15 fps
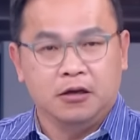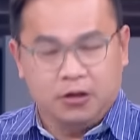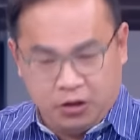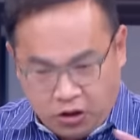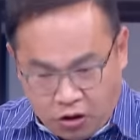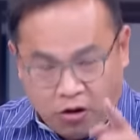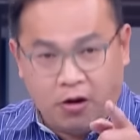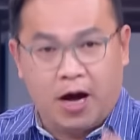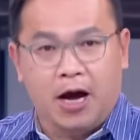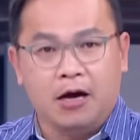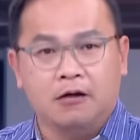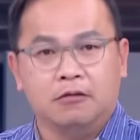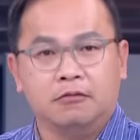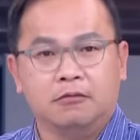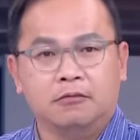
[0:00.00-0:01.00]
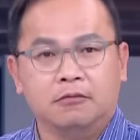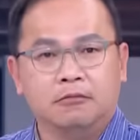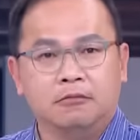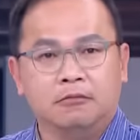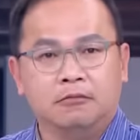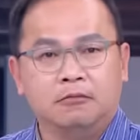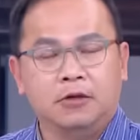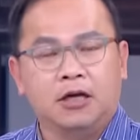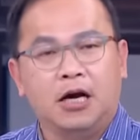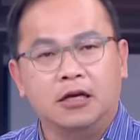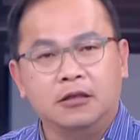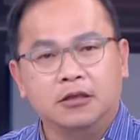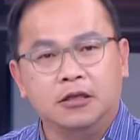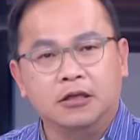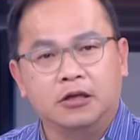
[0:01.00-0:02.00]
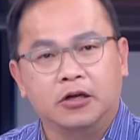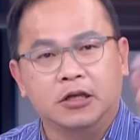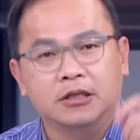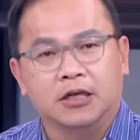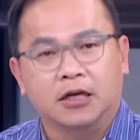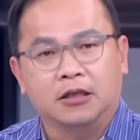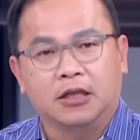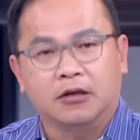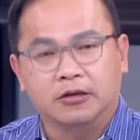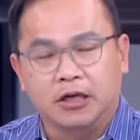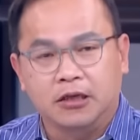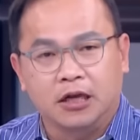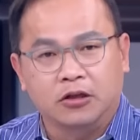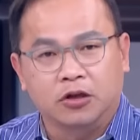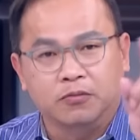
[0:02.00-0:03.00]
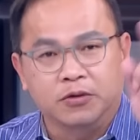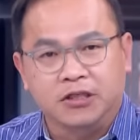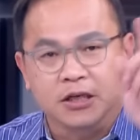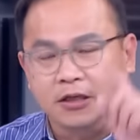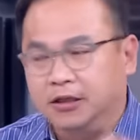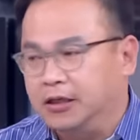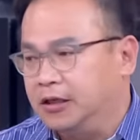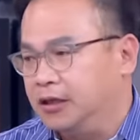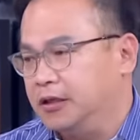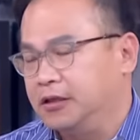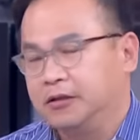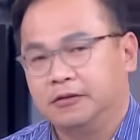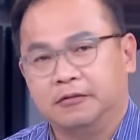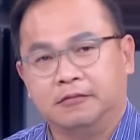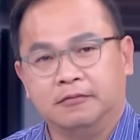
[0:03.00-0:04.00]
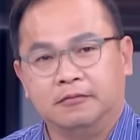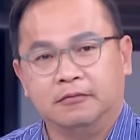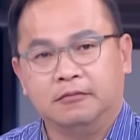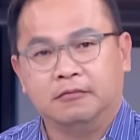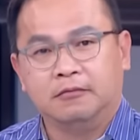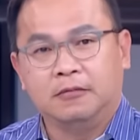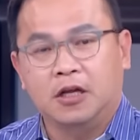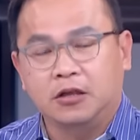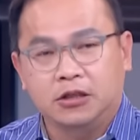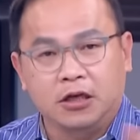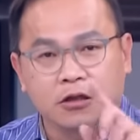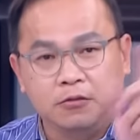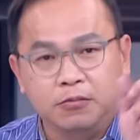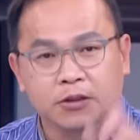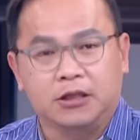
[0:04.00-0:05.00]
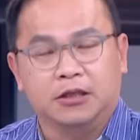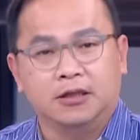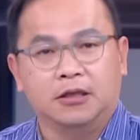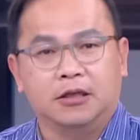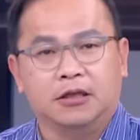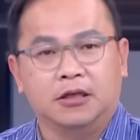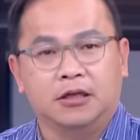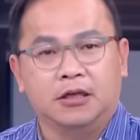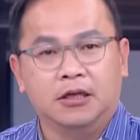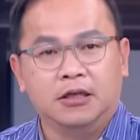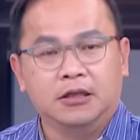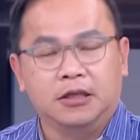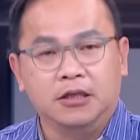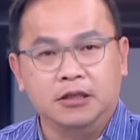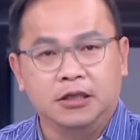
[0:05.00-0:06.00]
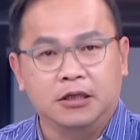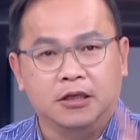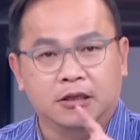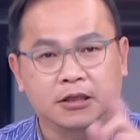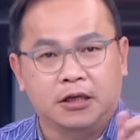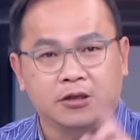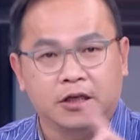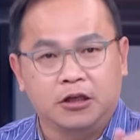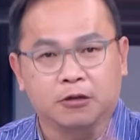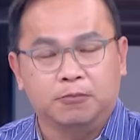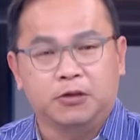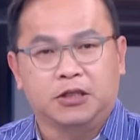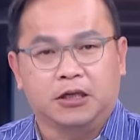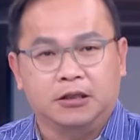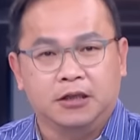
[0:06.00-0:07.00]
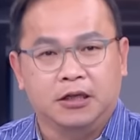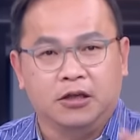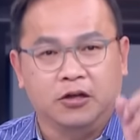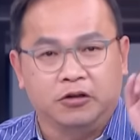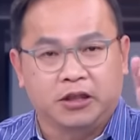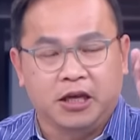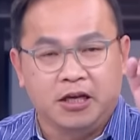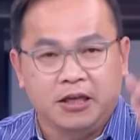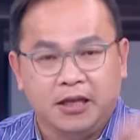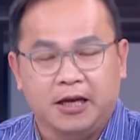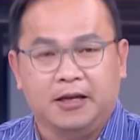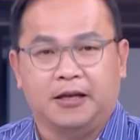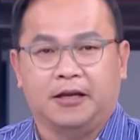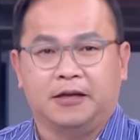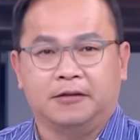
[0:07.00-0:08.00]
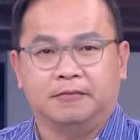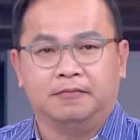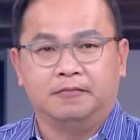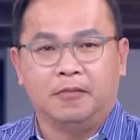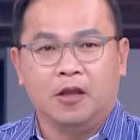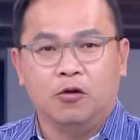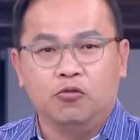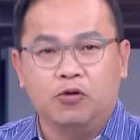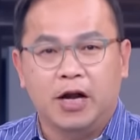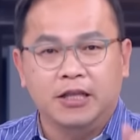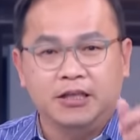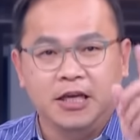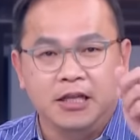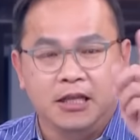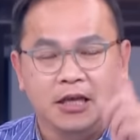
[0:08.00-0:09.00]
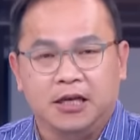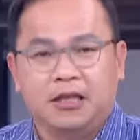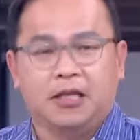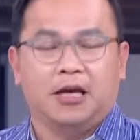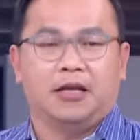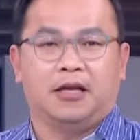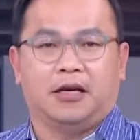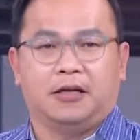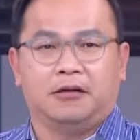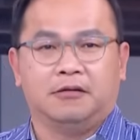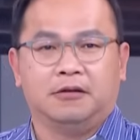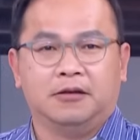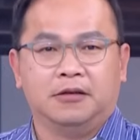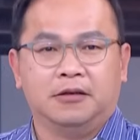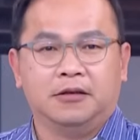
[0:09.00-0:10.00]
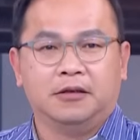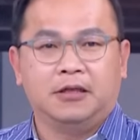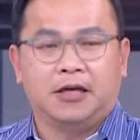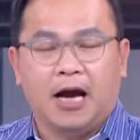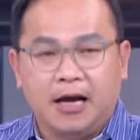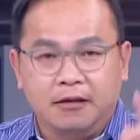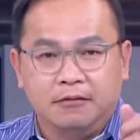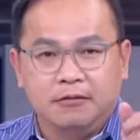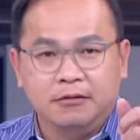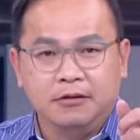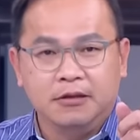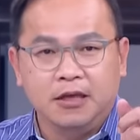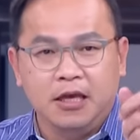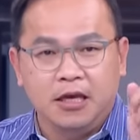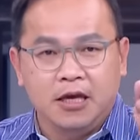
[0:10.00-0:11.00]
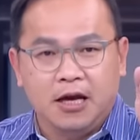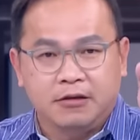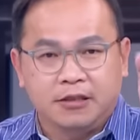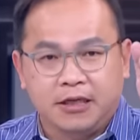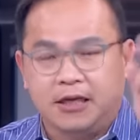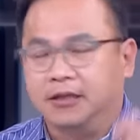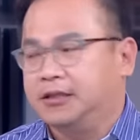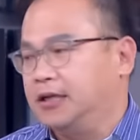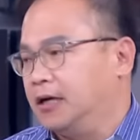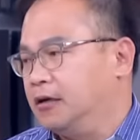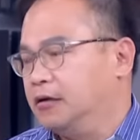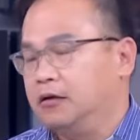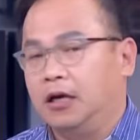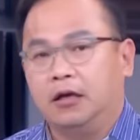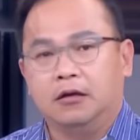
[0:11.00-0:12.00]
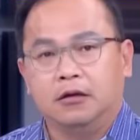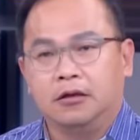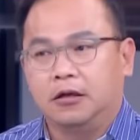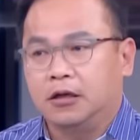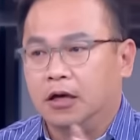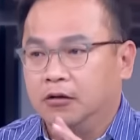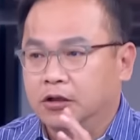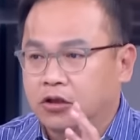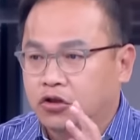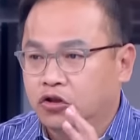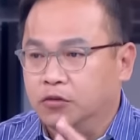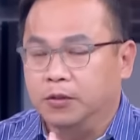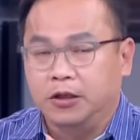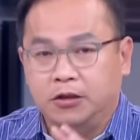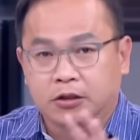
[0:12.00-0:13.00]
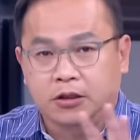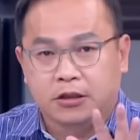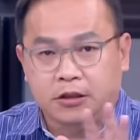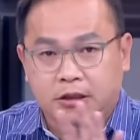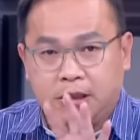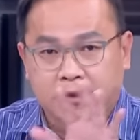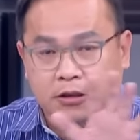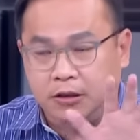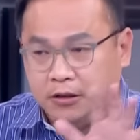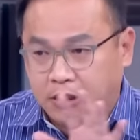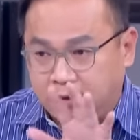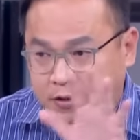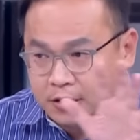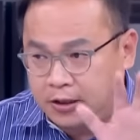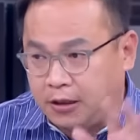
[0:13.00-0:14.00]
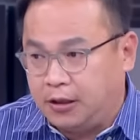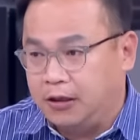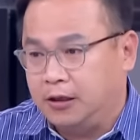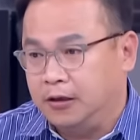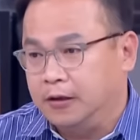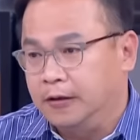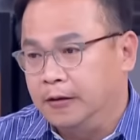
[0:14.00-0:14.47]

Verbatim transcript: 有啊，你看行政院长到现在都不承认呢，到现在都不承认呢，承建人到现在都不承认有停电呢，忽然间停电呢，你看硬要这样讲，哎，高金素美就只是要得到这一个，